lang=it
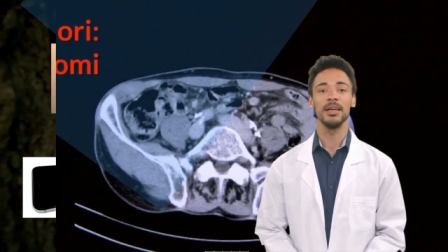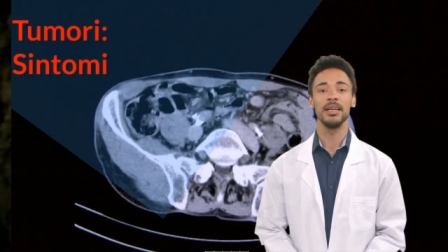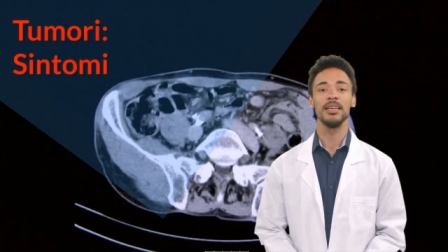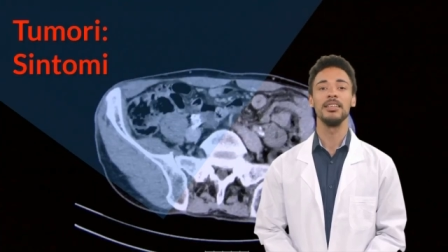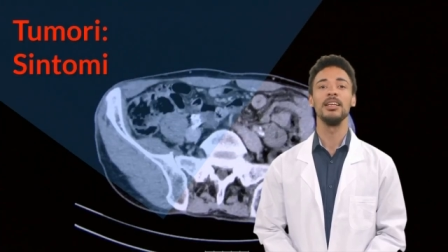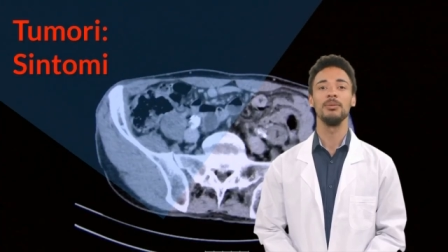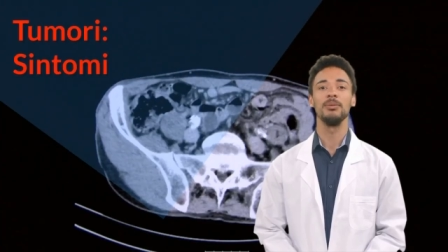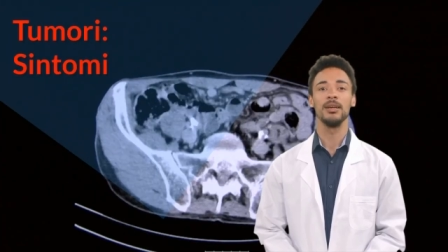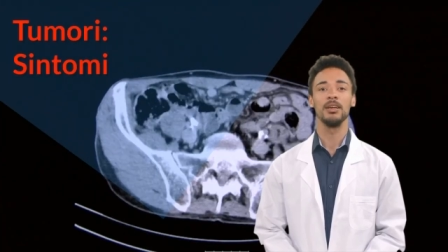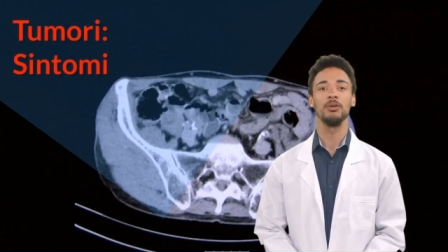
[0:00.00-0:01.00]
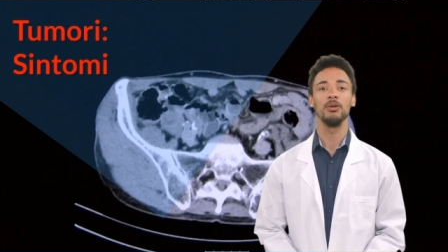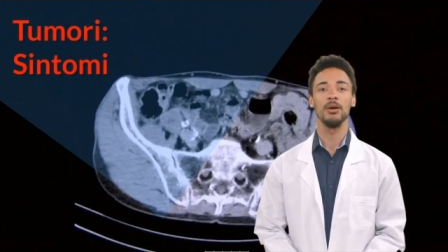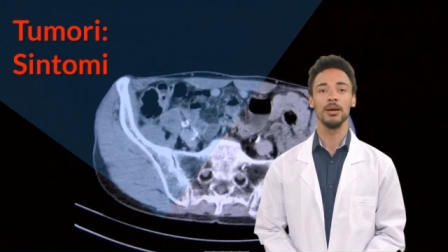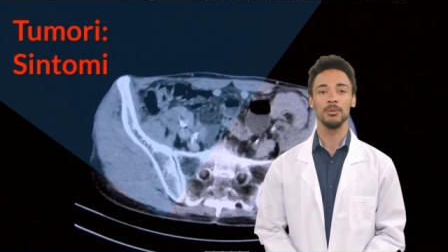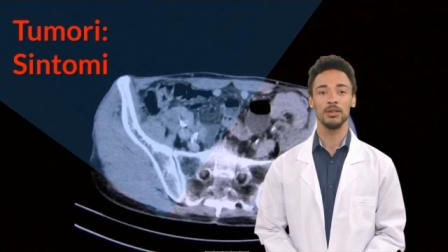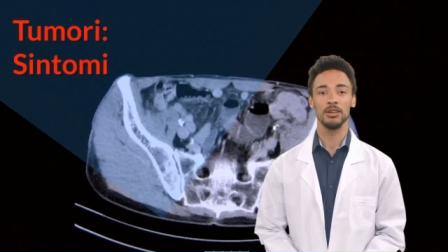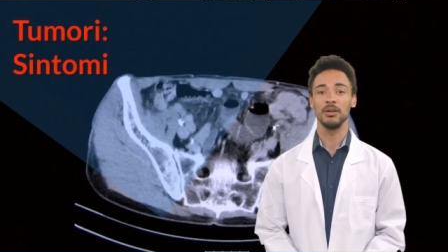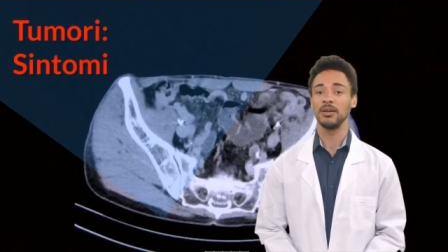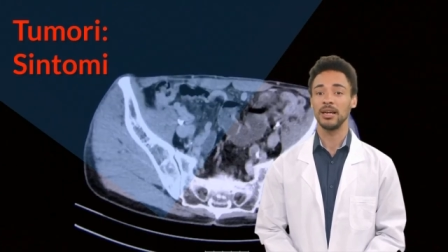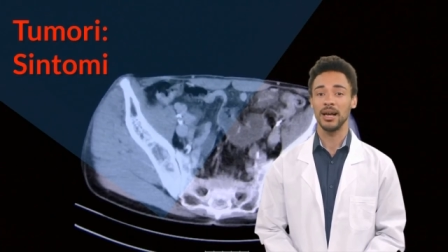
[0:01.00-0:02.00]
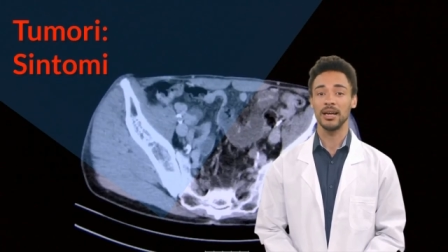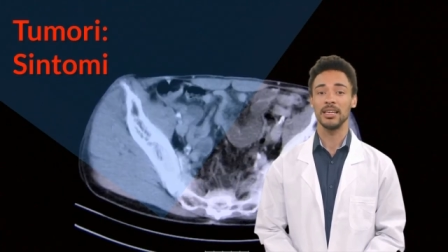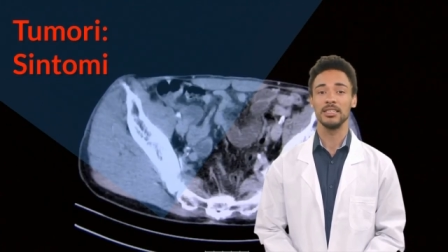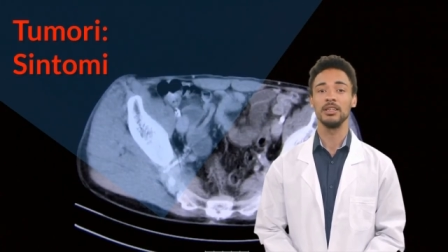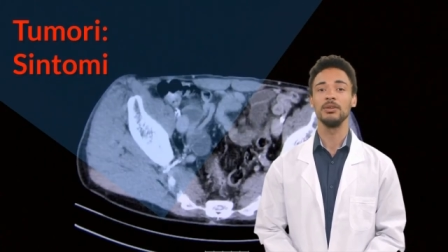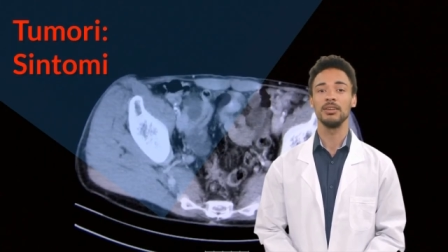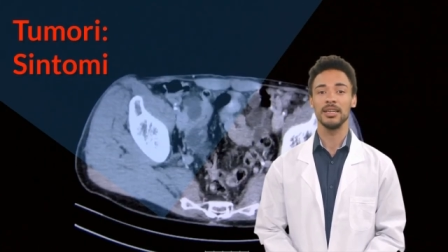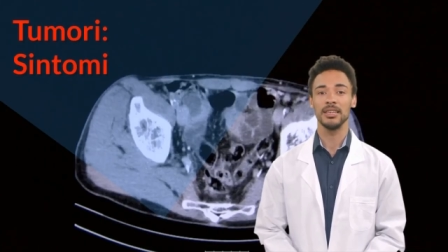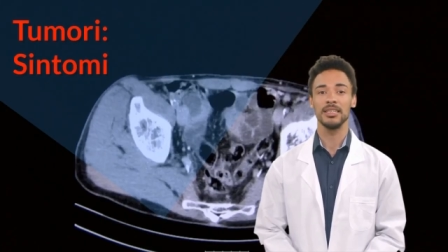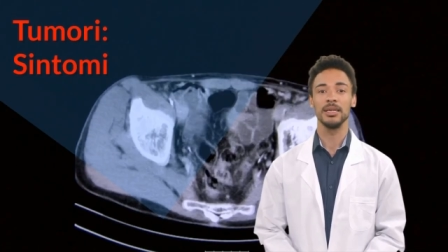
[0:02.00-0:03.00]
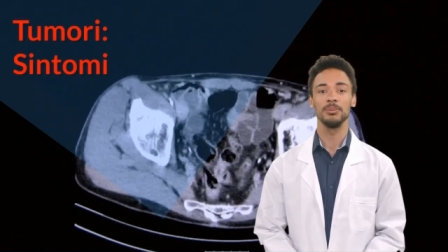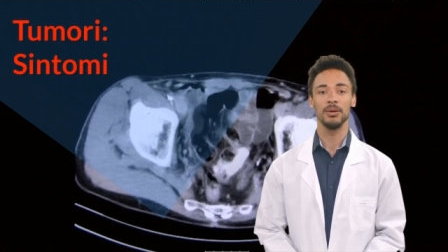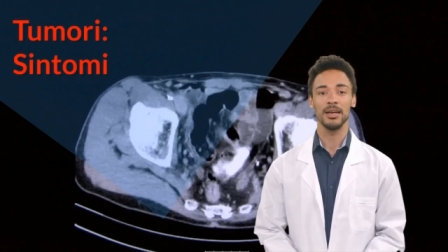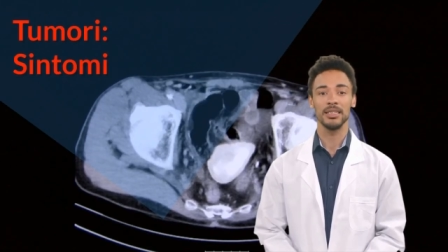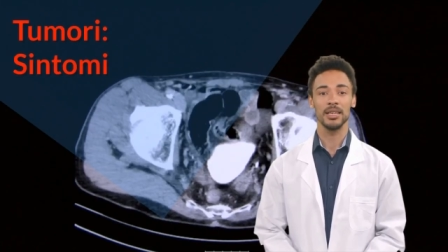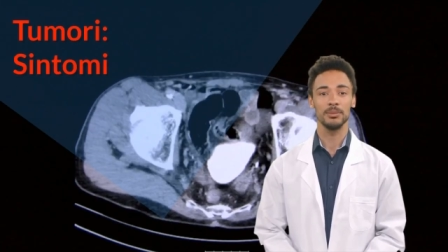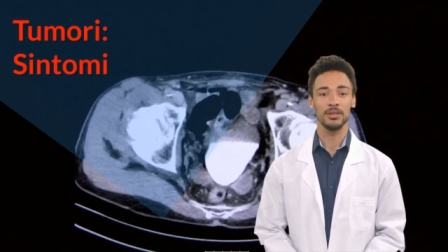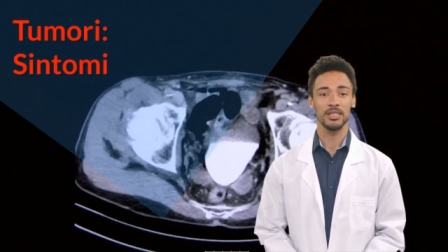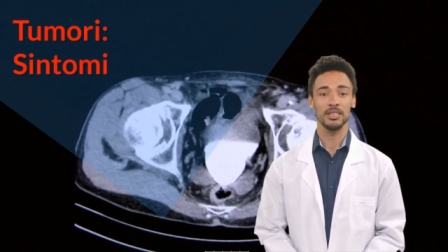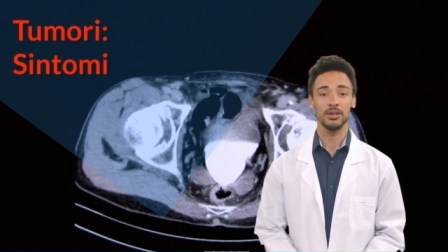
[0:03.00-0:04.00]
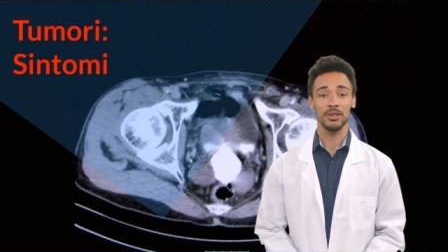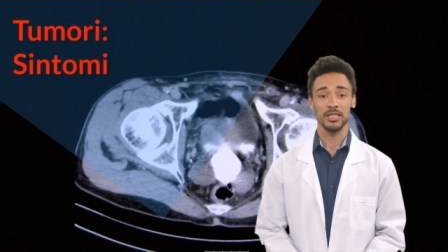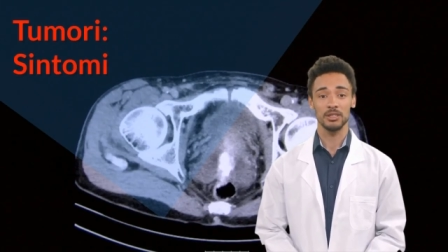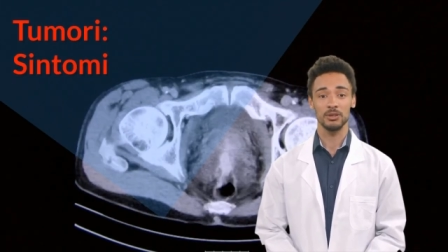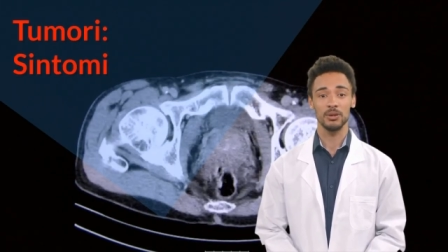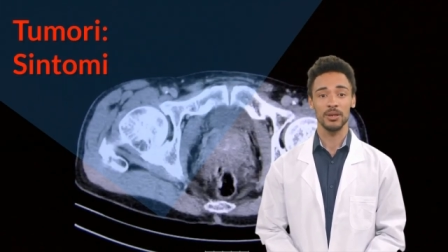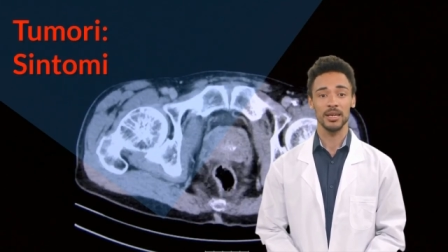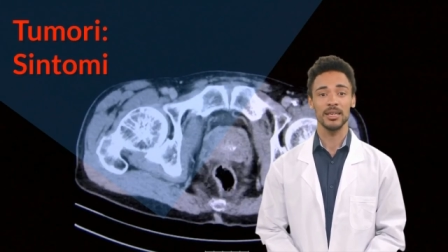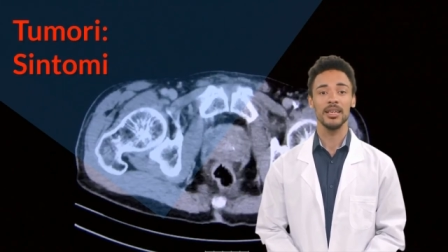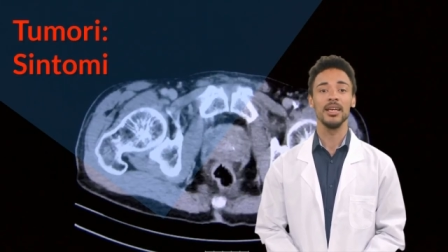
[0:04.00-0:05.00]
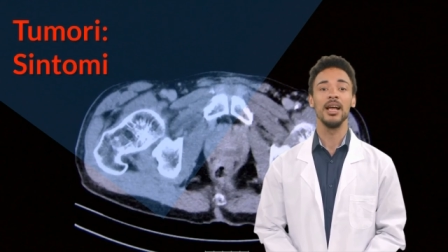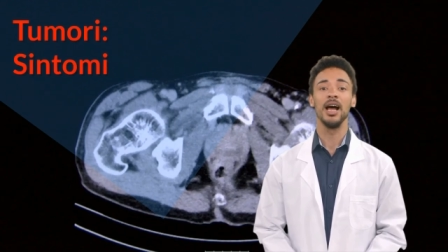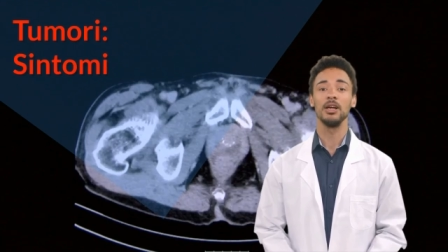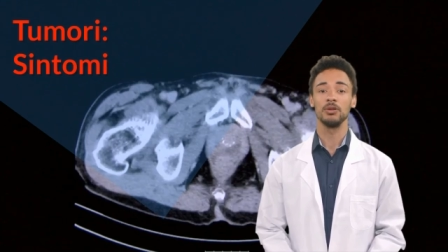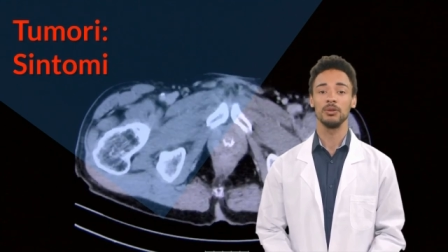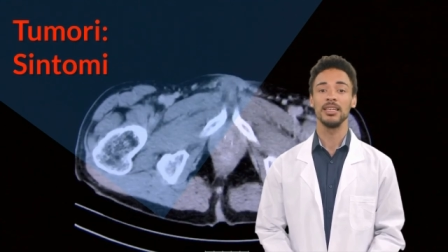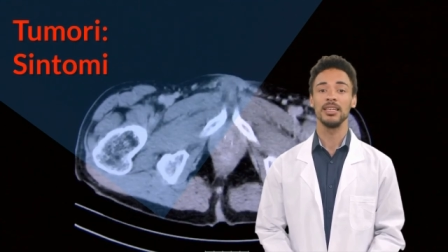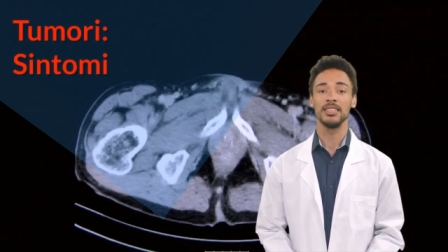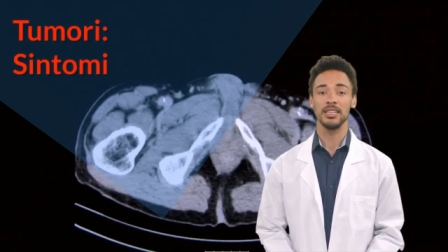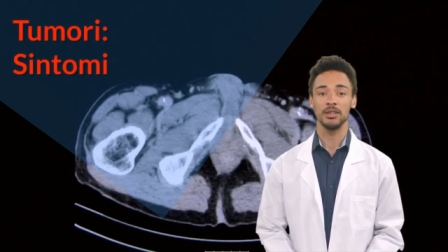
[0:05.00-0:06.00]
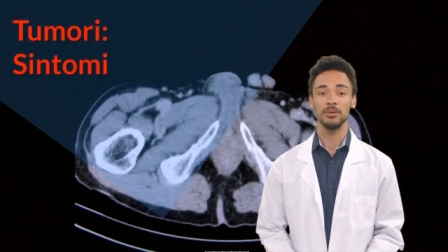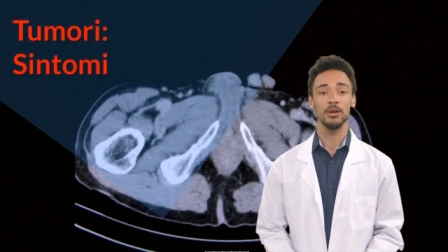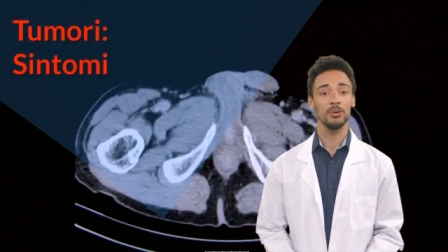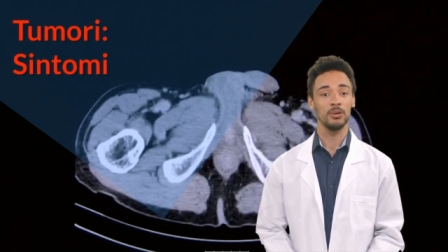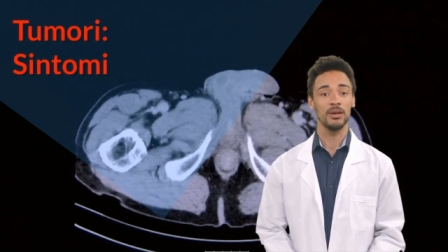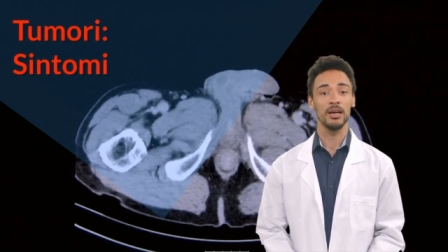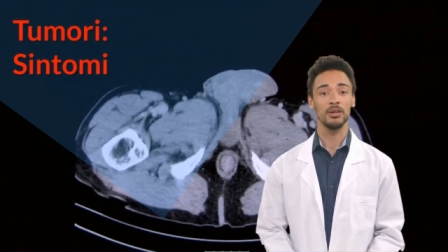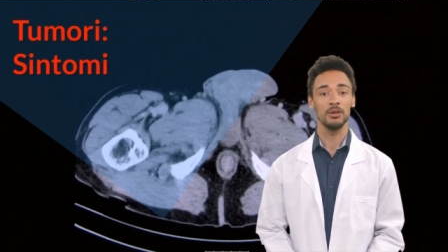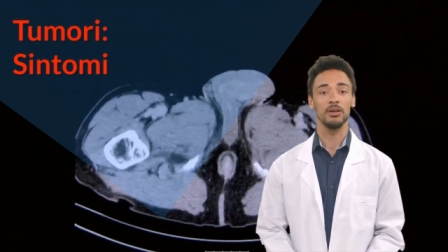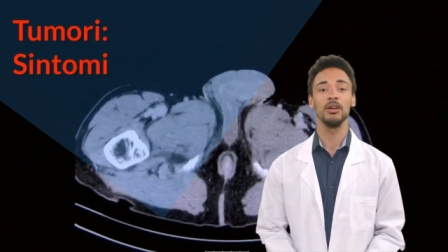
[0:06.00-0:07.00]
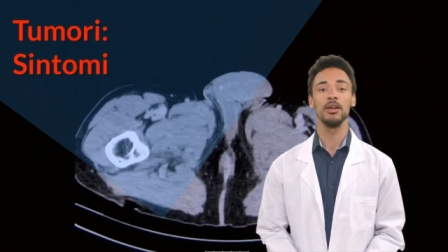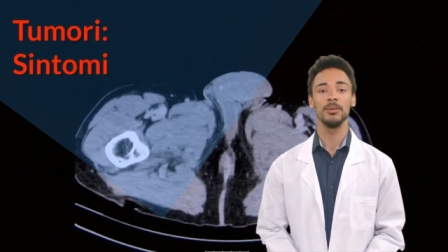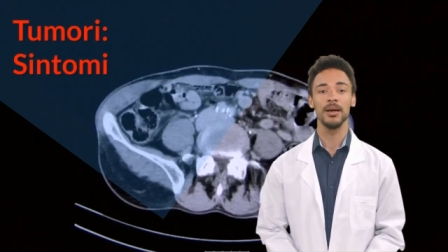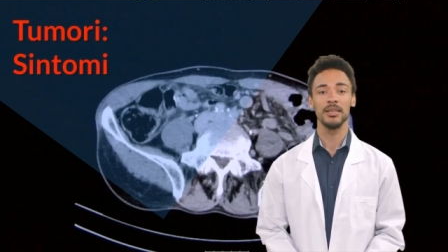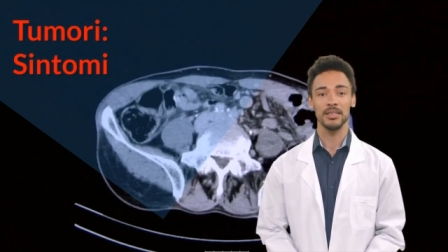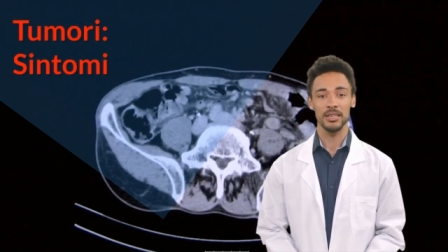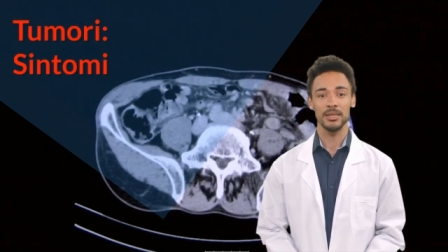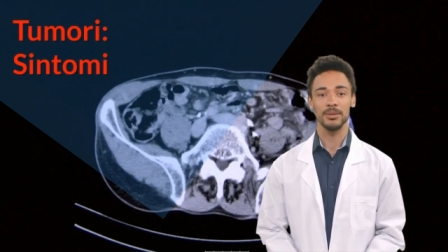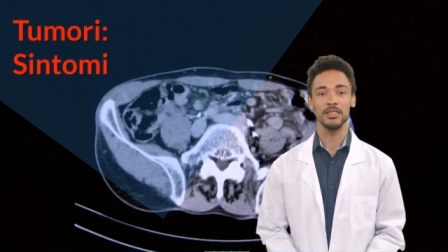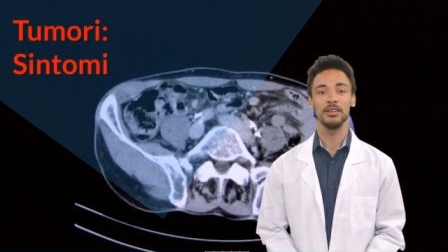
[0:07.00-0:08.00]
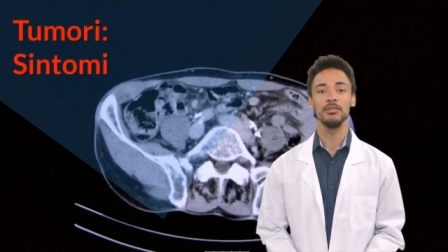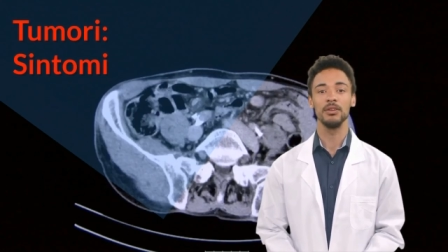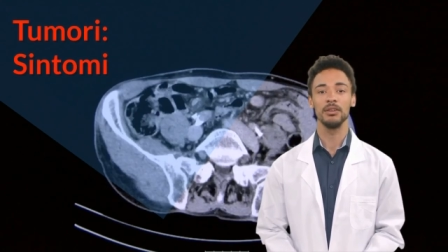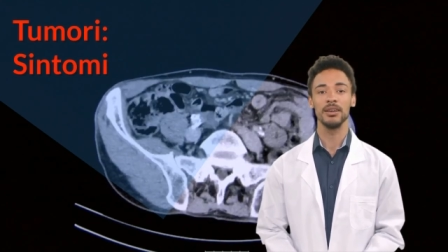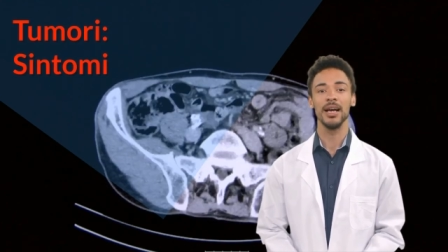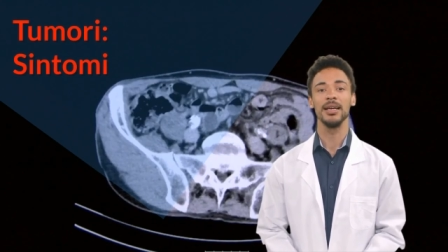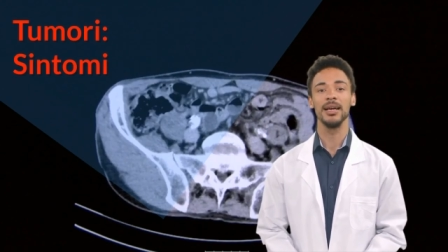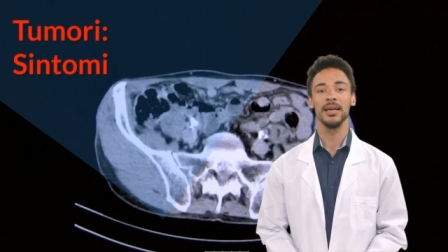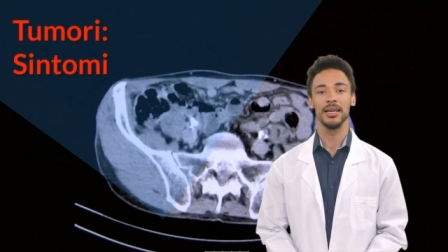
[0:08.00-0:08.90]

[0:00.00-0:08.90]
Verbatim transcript: I sintomi dei tumori possono variare a seconda del tipo e della posizione del tumore. Alcuni dei sintomi comuni includono la perdita di peso involontaria,